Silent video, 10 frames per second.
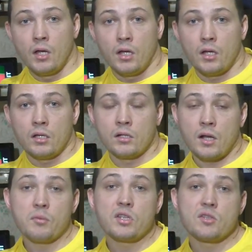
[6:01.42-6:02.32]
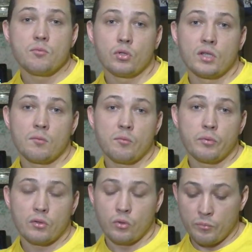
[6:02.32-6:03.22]
Э, рамки с медом и
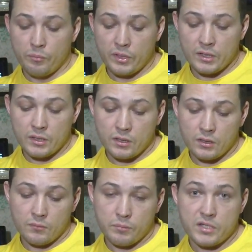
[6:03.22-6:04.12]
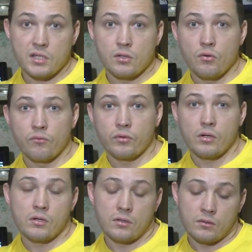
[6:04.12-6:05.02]
пергой перед э,
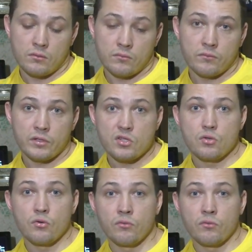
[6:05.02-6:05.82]
постановкой в гнездо